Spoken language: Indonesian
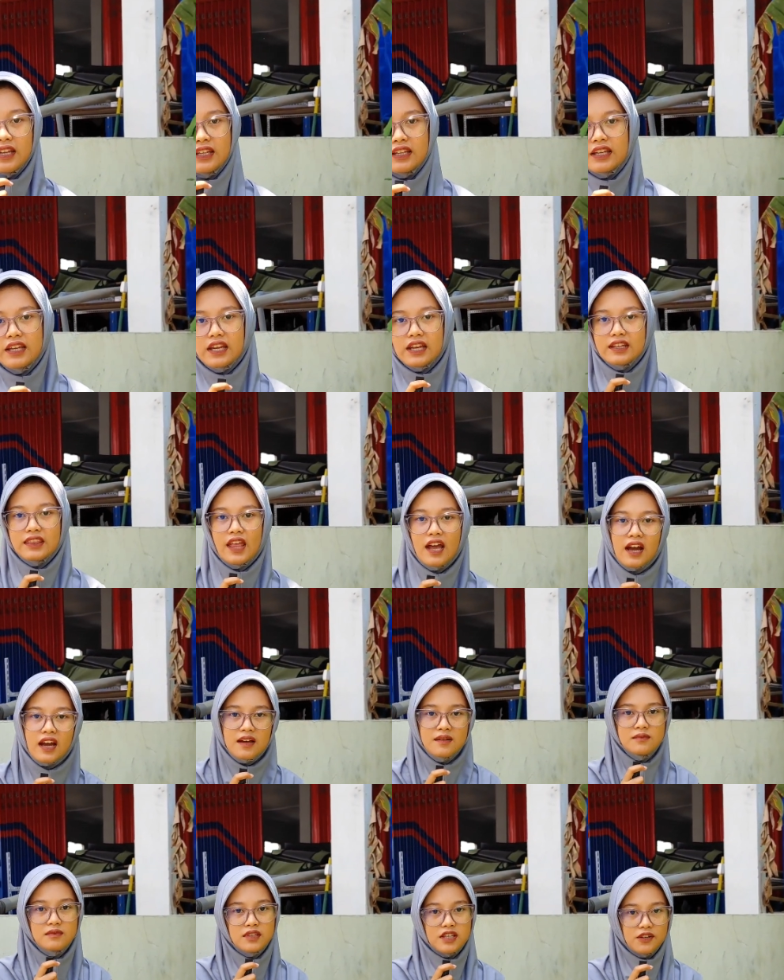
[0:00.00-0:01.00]
kali ini kita
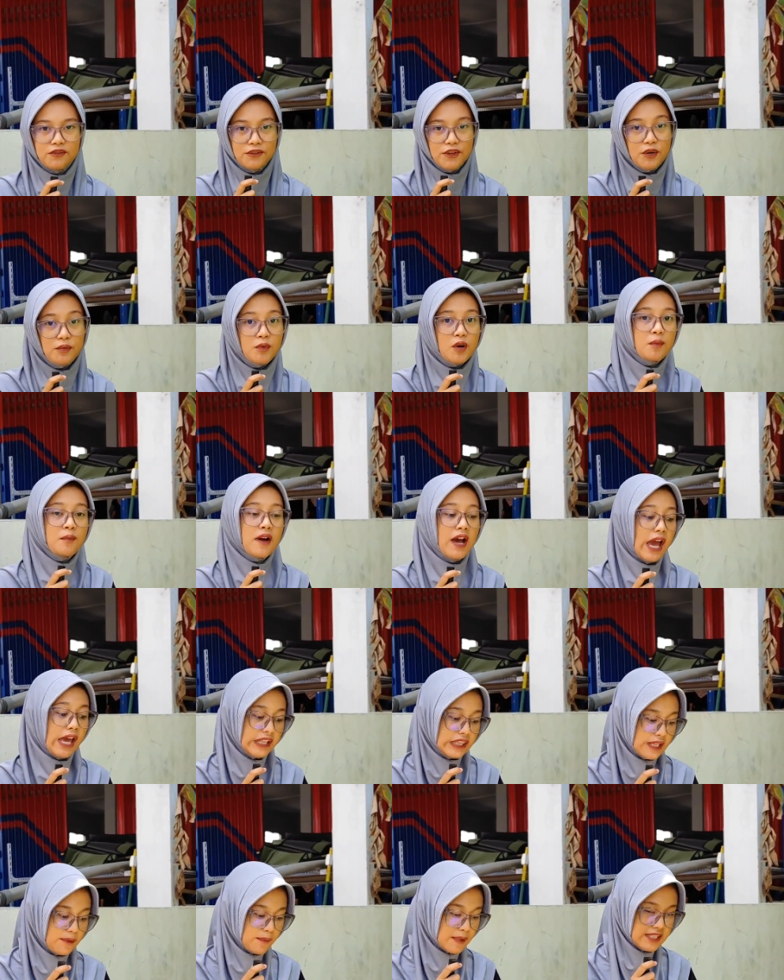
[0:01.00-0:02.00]
akan mereview pompa
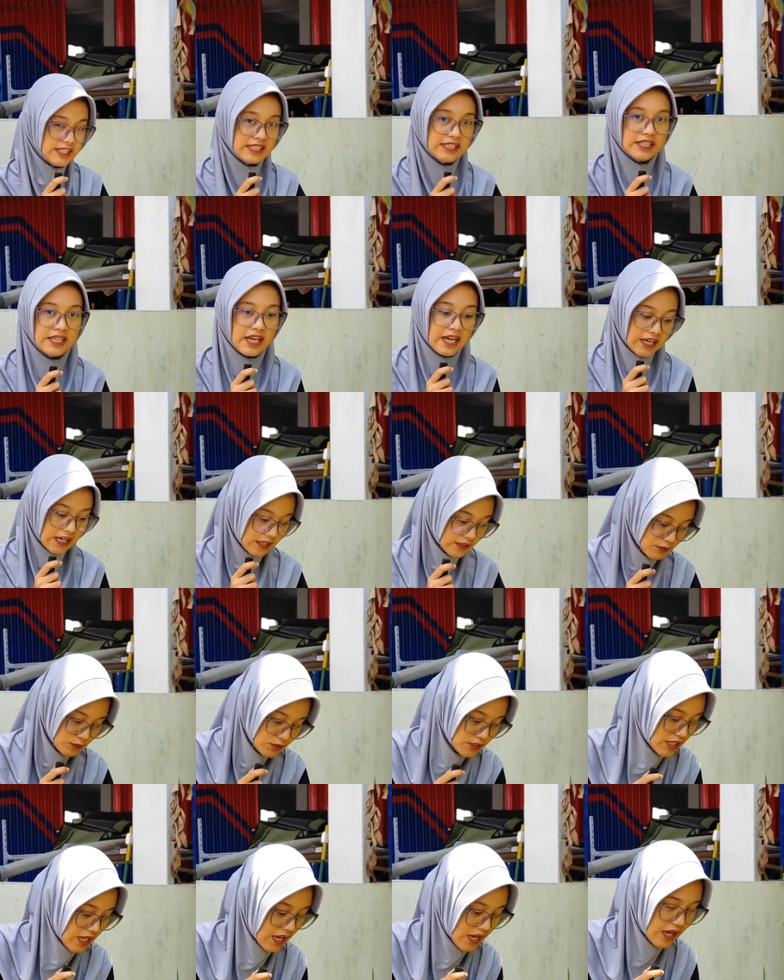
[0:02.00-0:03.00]
E tipe
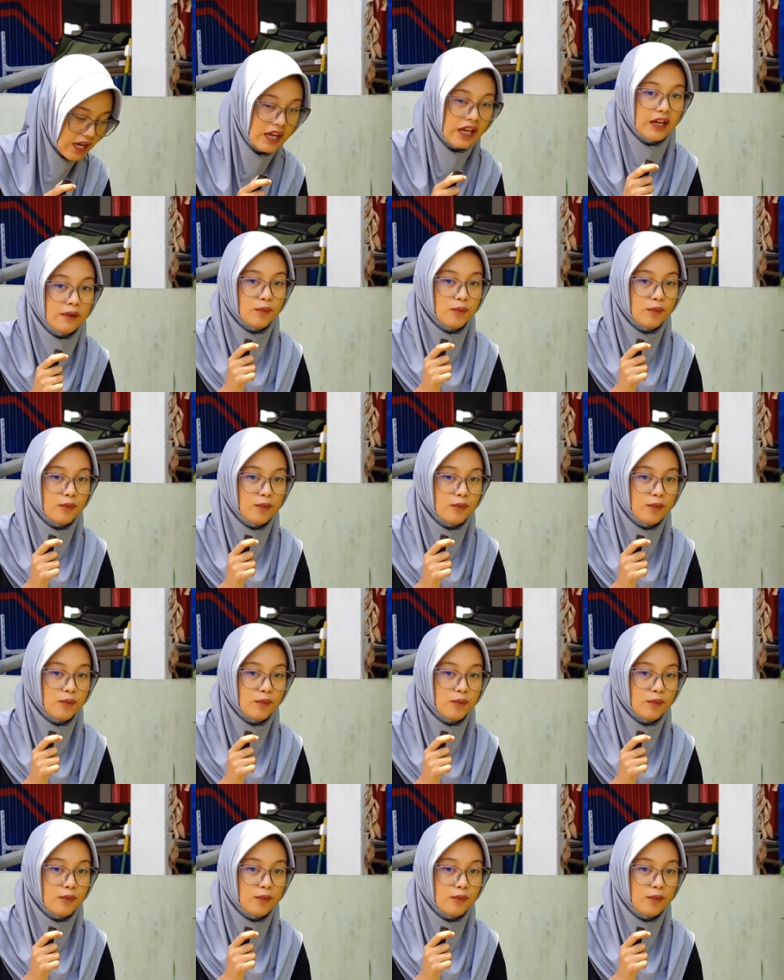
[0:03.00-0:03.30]
C300 ya